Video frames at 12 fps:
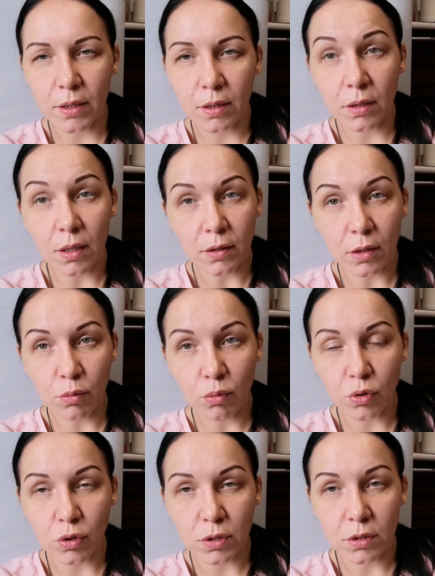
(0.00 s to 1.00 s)
И она
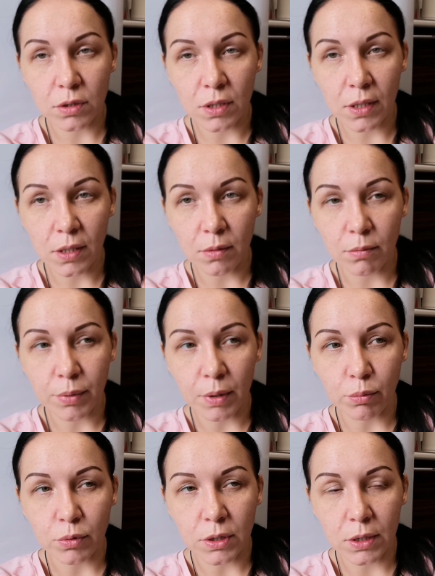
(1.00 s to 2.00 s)
тут же следом
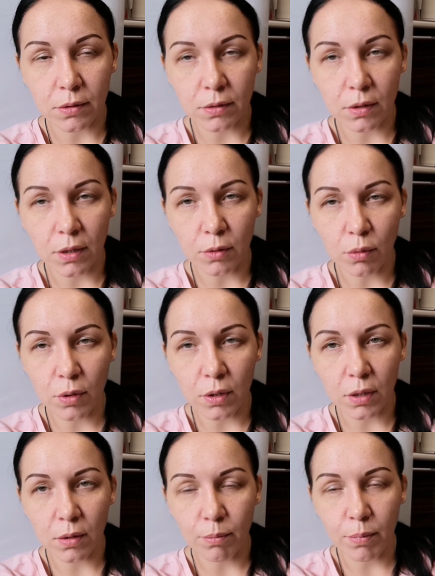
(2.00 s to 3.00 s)
прям села на лоток
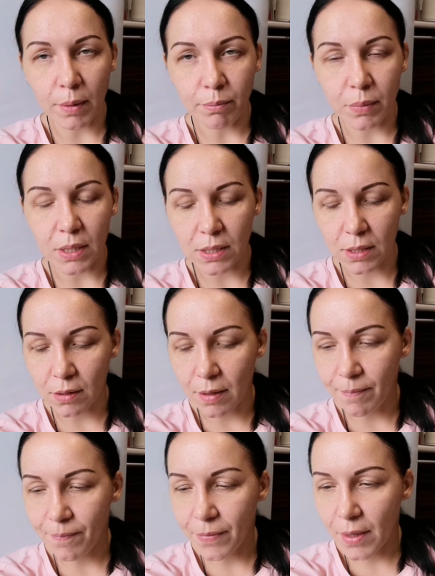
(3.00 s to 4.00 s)
и
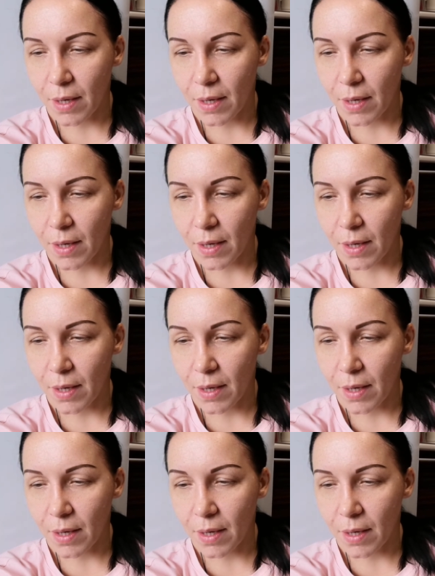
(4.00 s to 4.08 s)
пописила.